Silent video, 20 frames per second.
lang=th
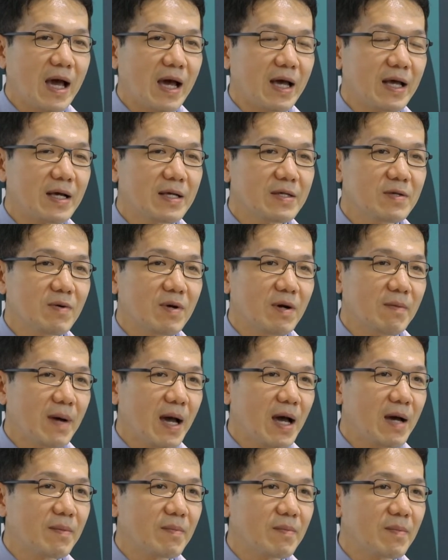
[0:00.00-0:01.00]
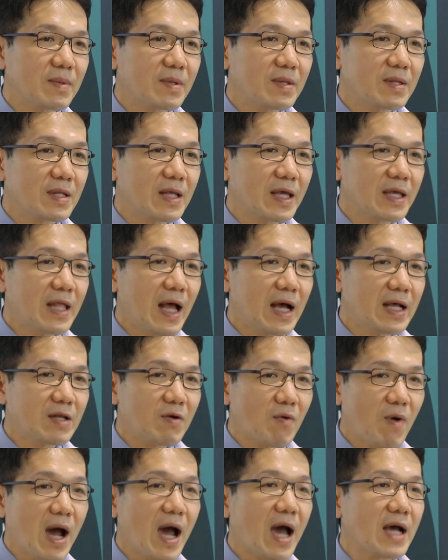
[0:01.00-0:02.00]
หาสุขภาพในด้าน
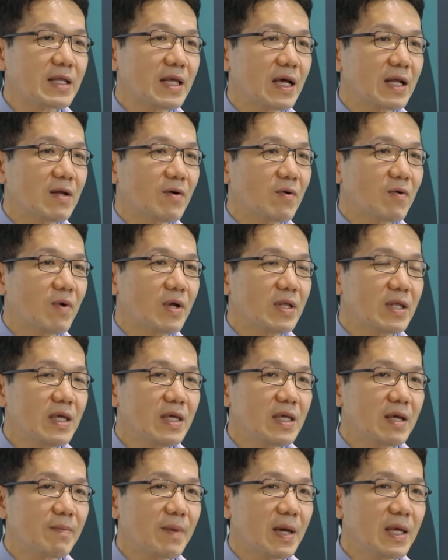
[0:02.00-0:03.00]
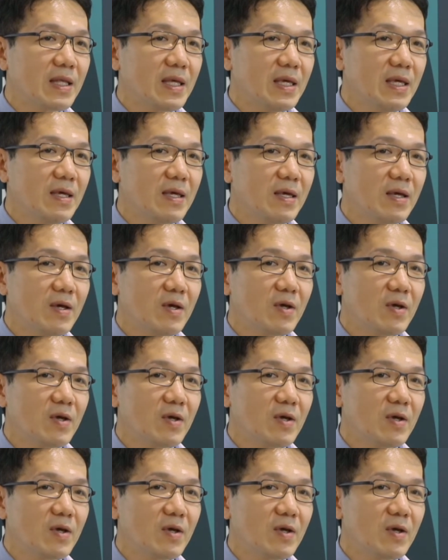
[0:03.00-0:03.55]
กว้างเนี่ยเราควรที่จะไปที่